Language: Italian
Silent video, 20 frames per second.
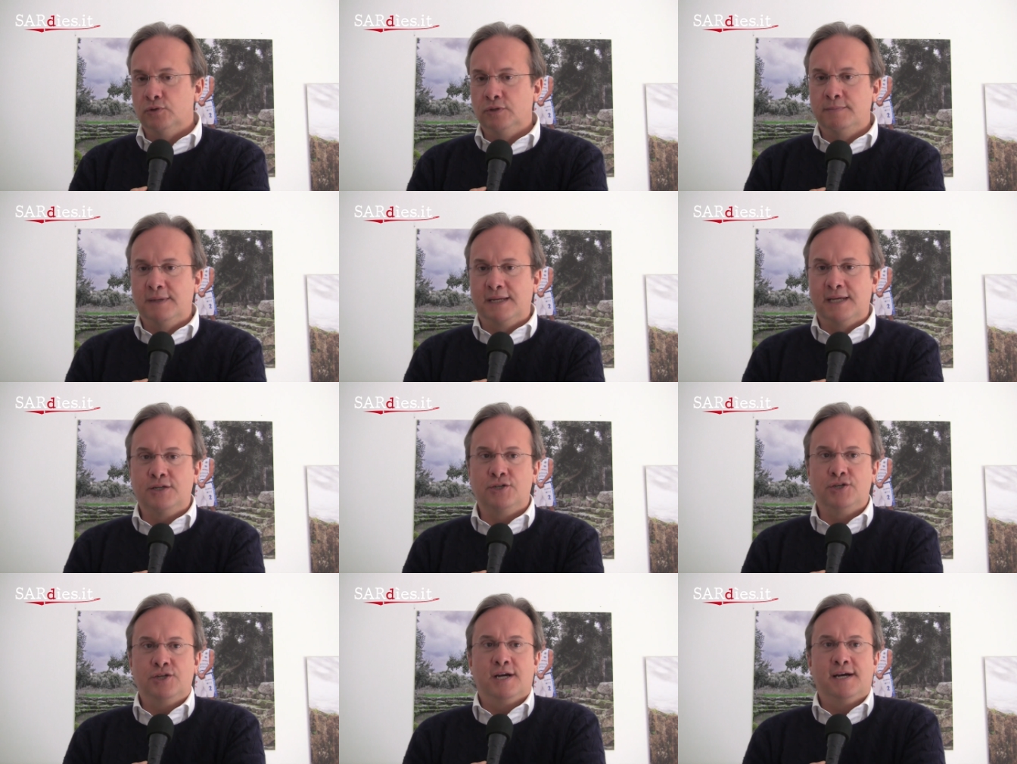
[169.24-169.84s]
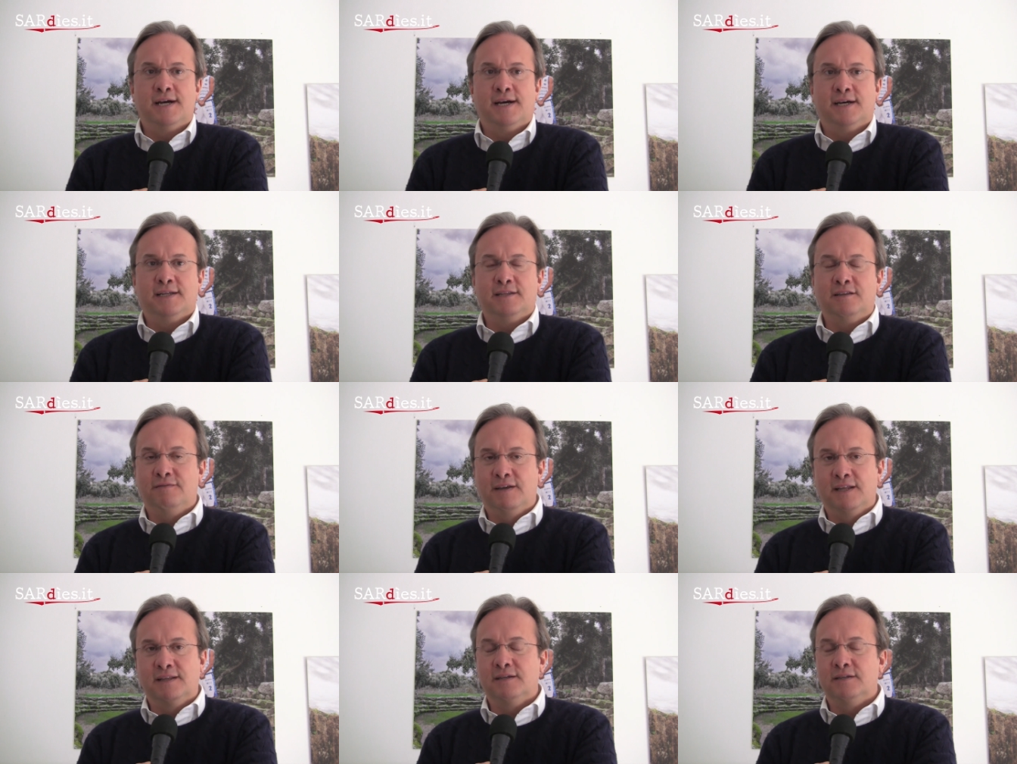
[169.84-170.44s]
di Brescia
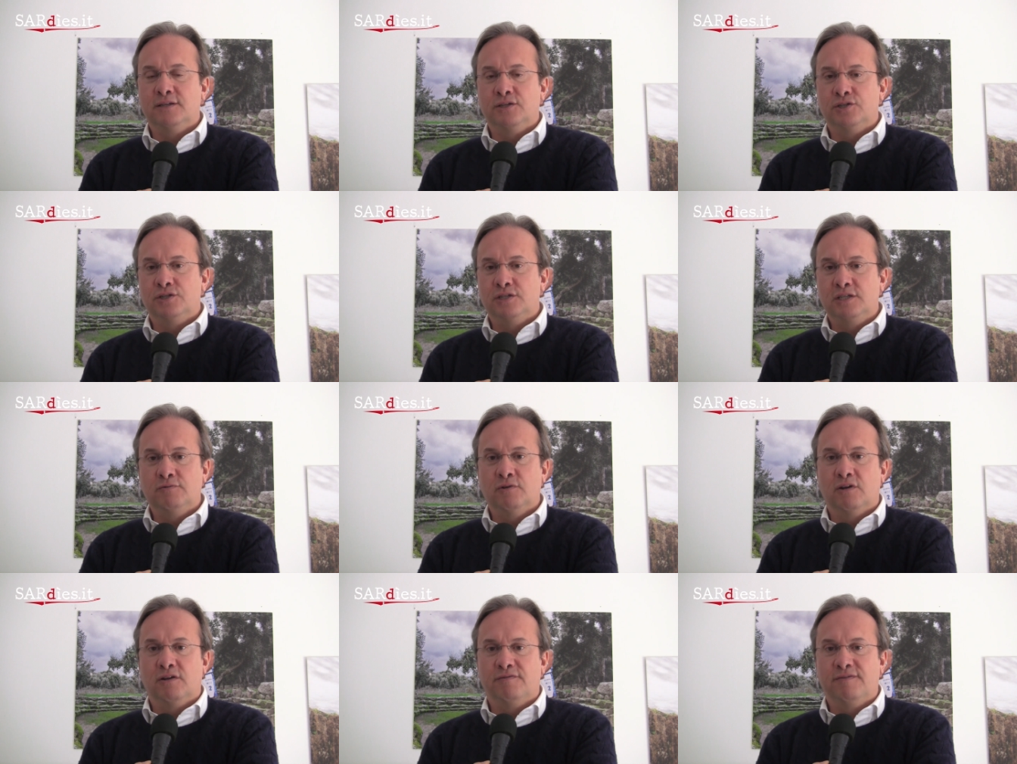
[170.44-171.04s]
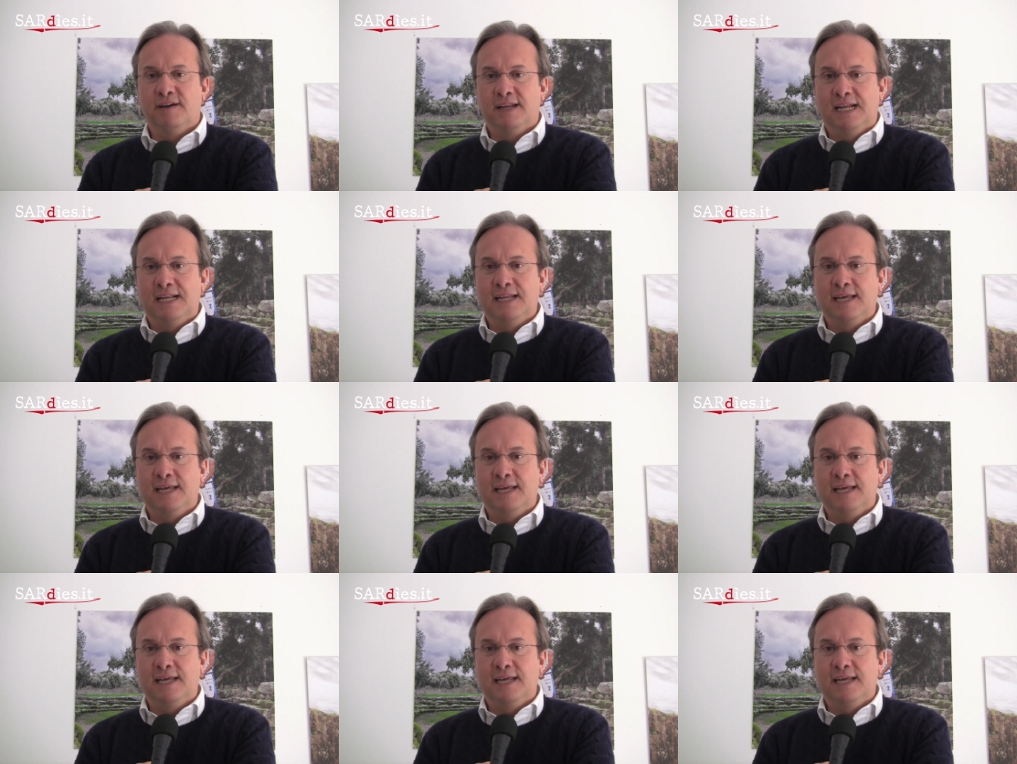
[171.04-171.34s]
diventa decisivo alla Final